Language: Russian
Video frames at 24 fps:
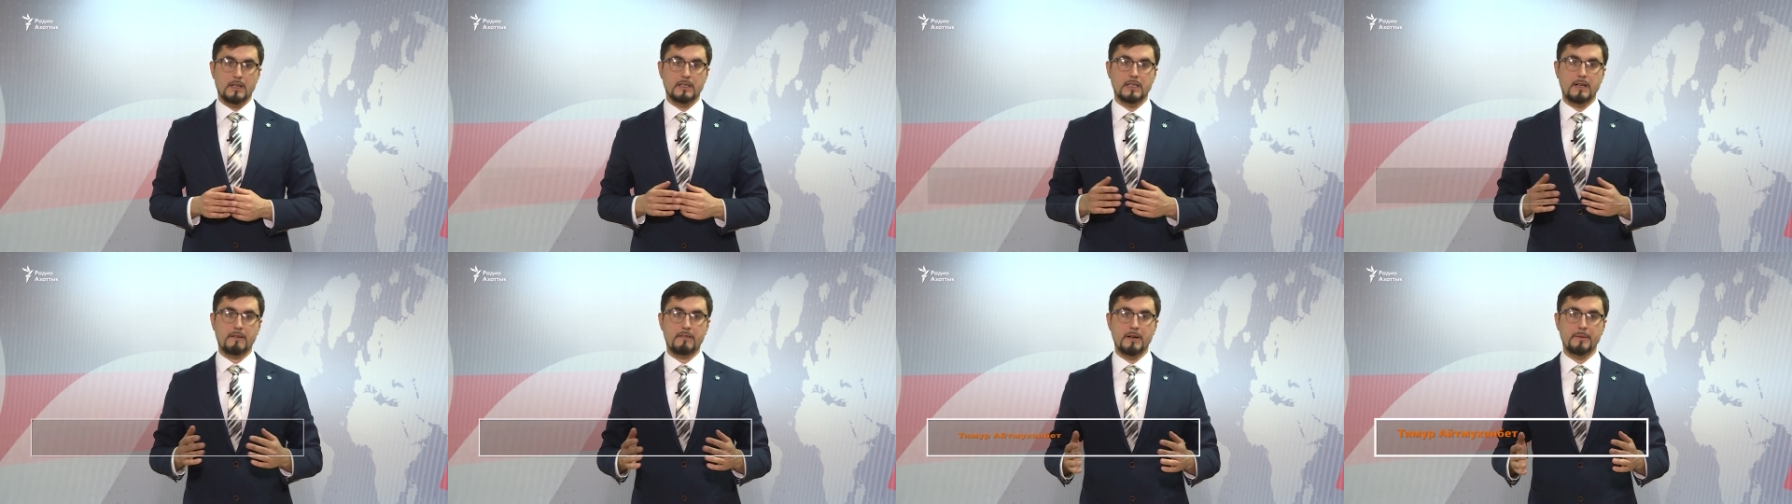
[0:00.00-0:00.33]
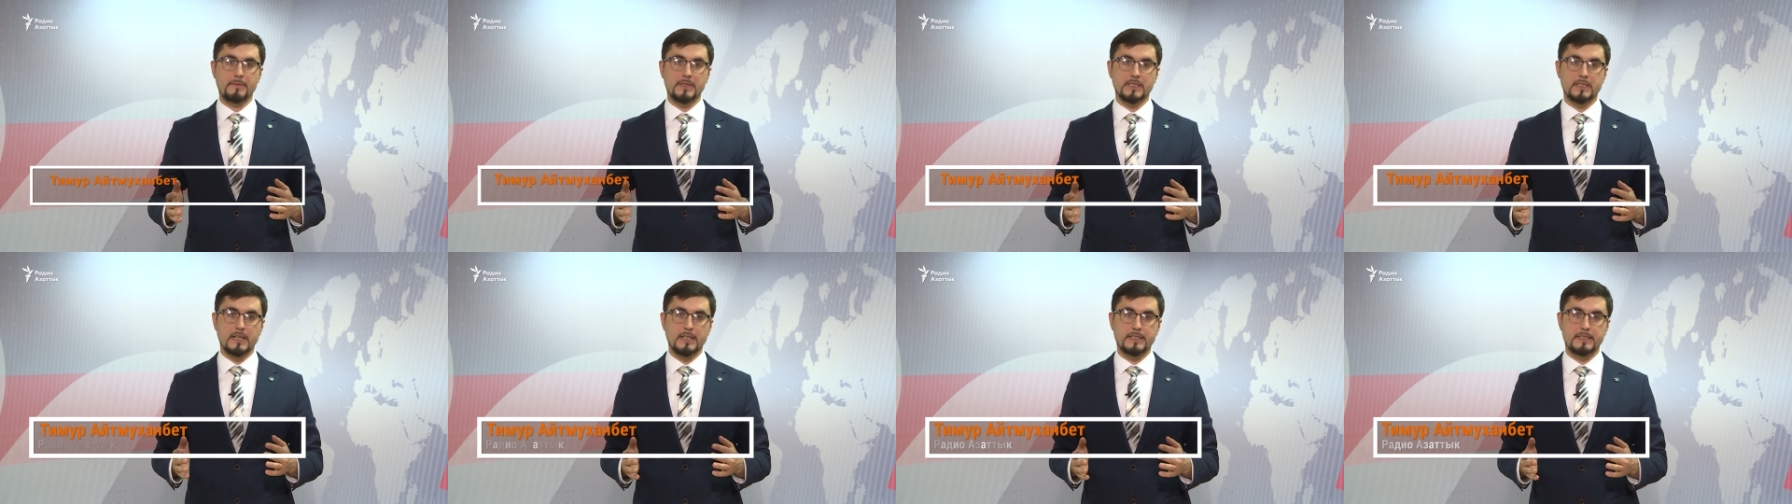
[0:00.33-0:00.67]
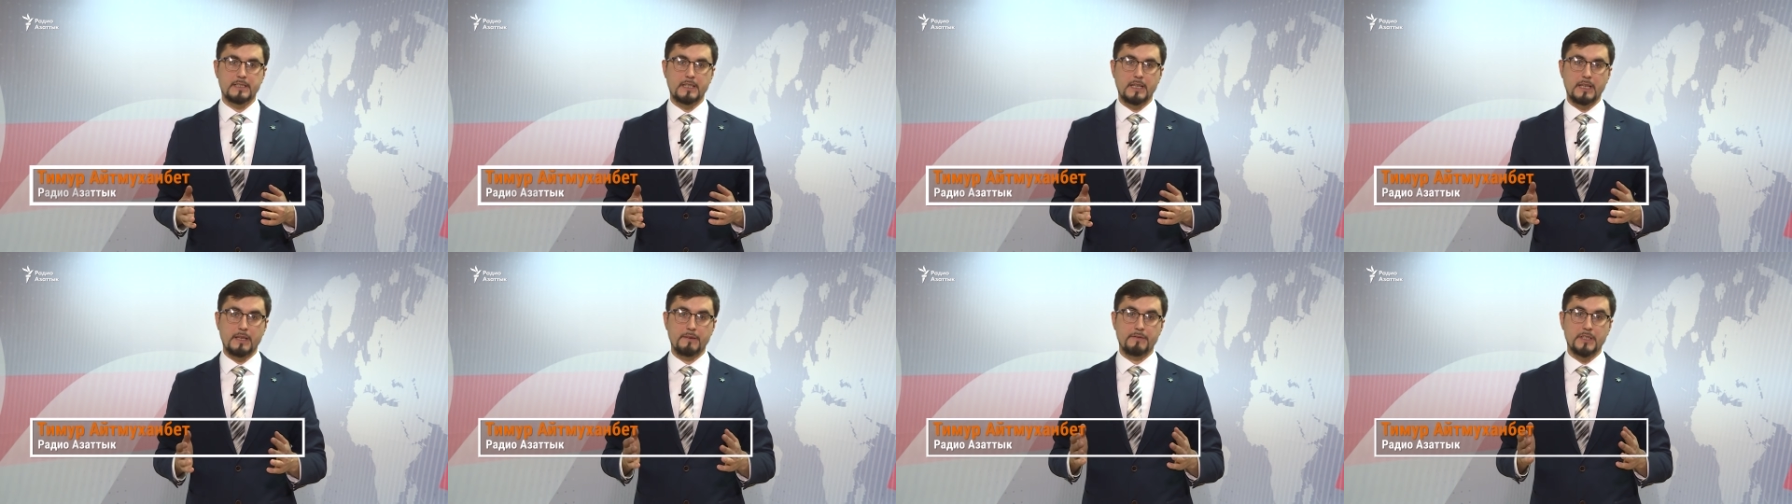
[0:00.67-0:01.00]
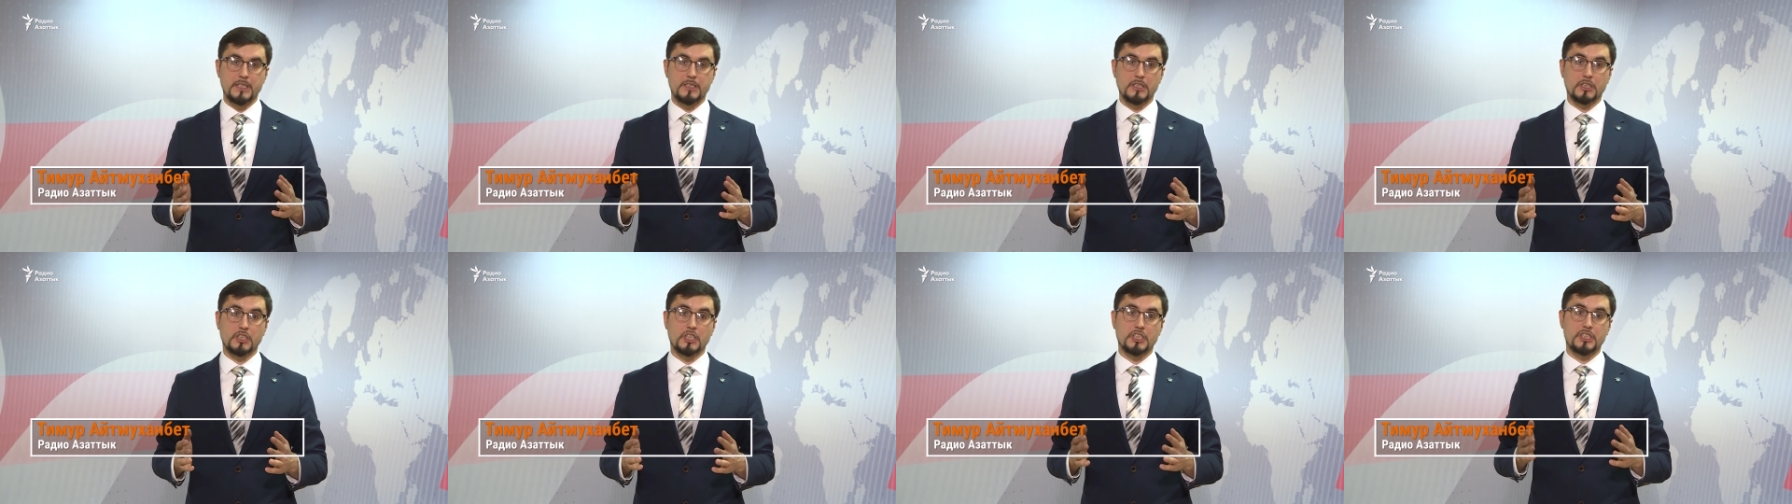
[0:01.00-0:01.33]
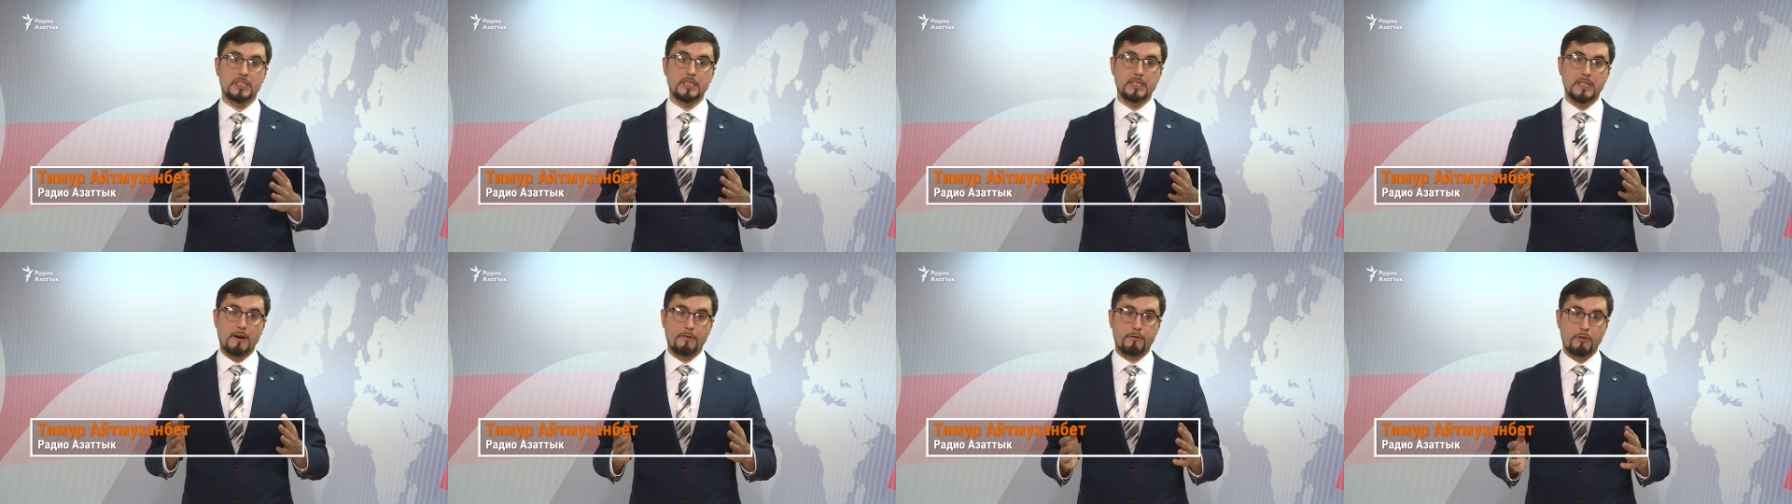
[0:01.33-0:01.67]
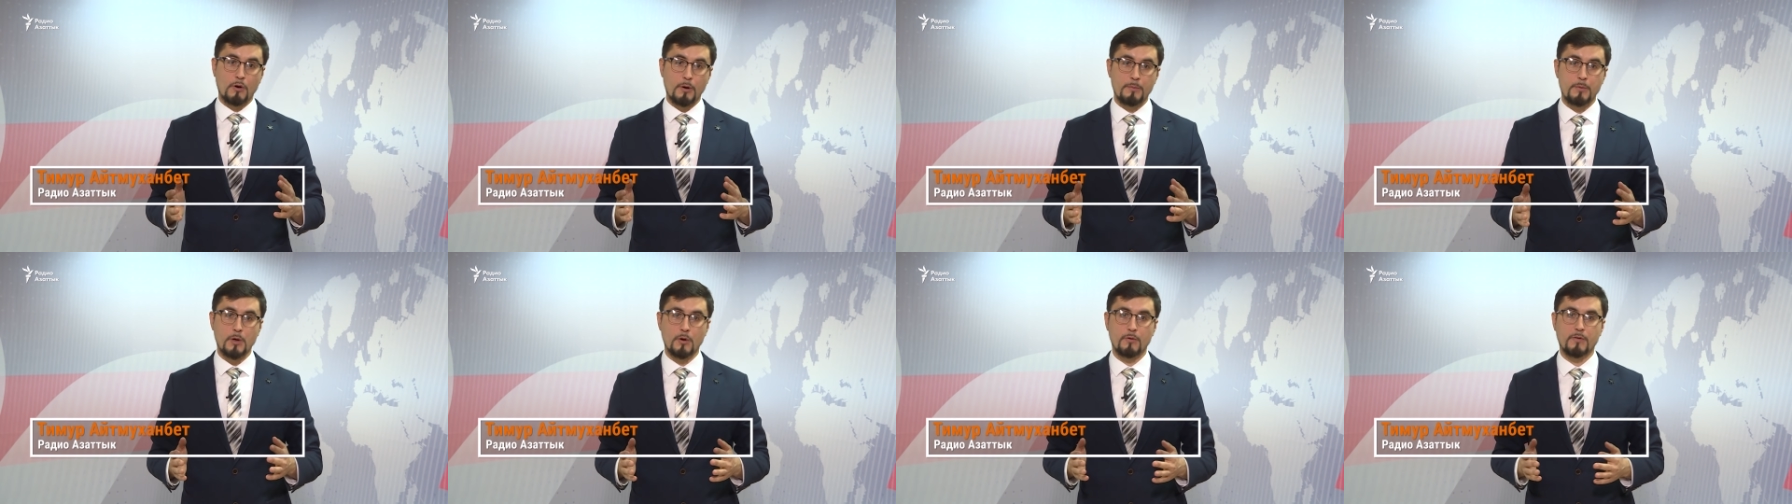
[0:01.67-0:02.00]
Глава МИД России видит
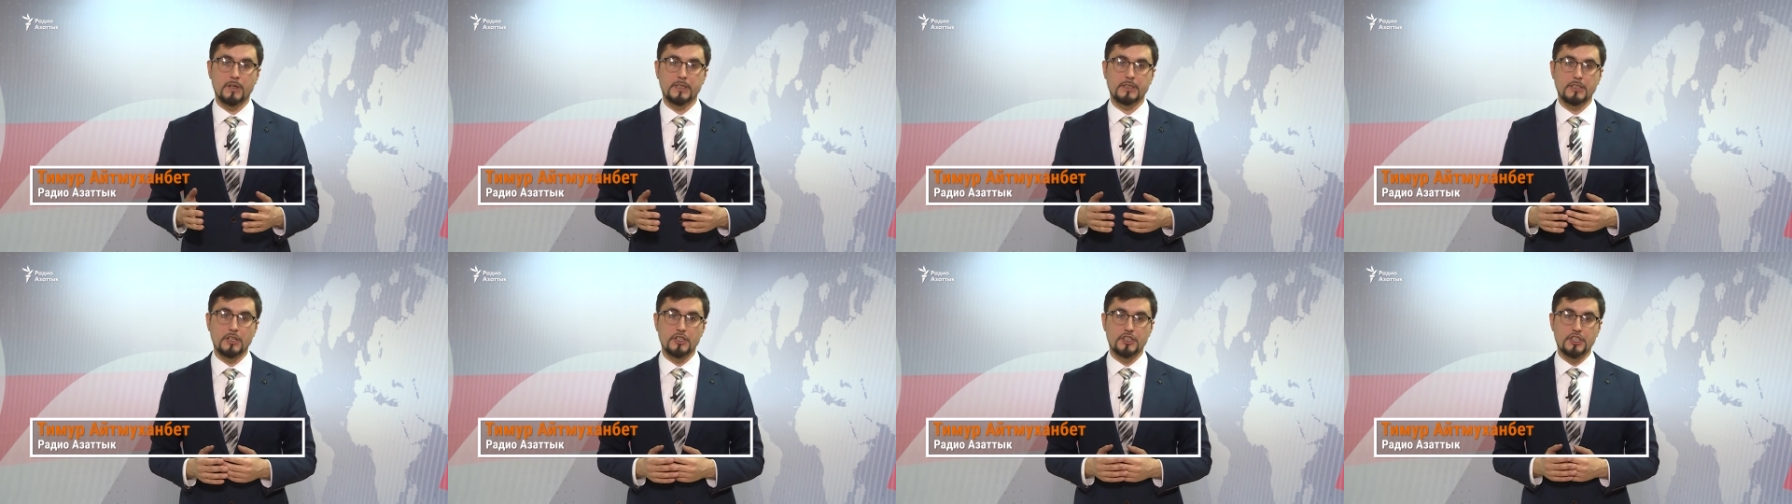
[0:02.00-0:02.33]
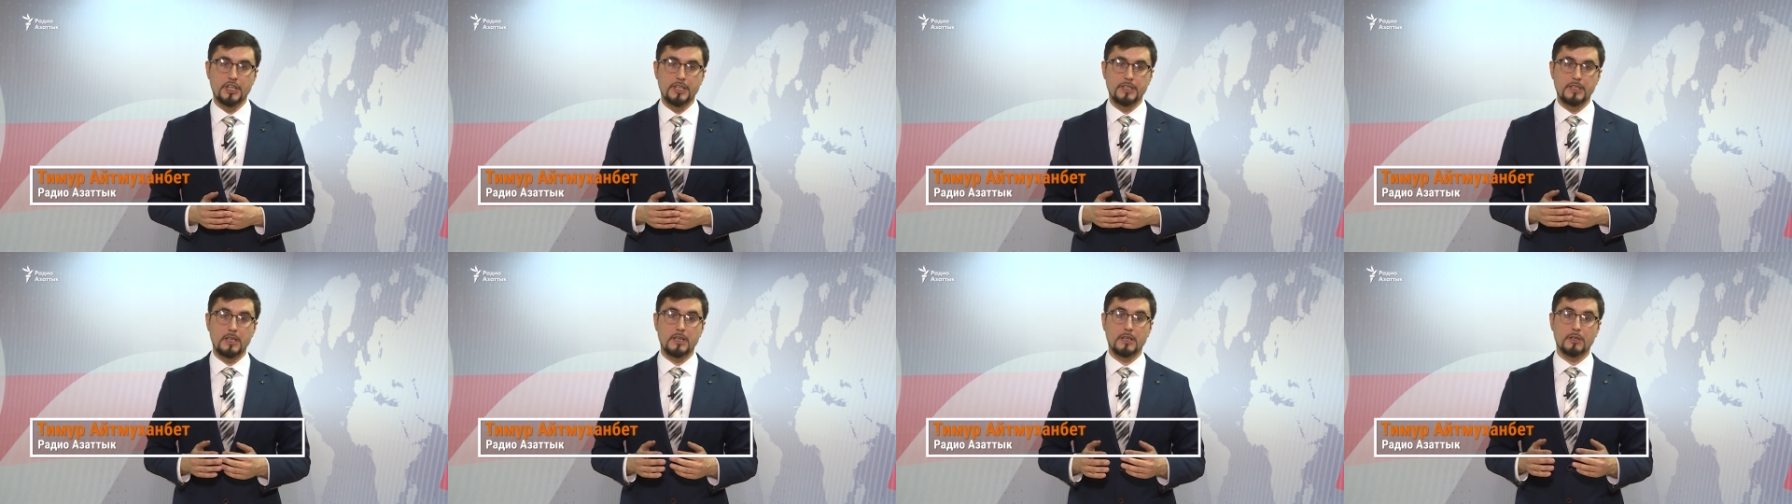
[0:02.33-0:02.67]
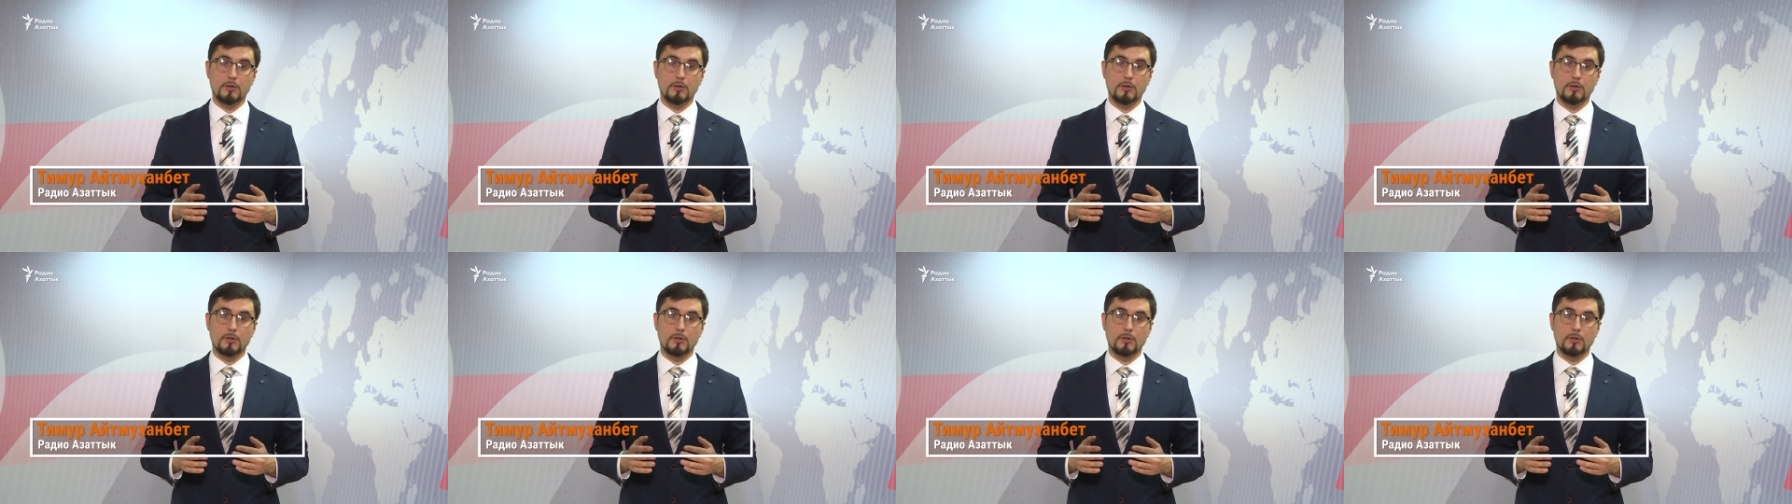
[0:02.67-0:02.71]
ксенофобию в отношении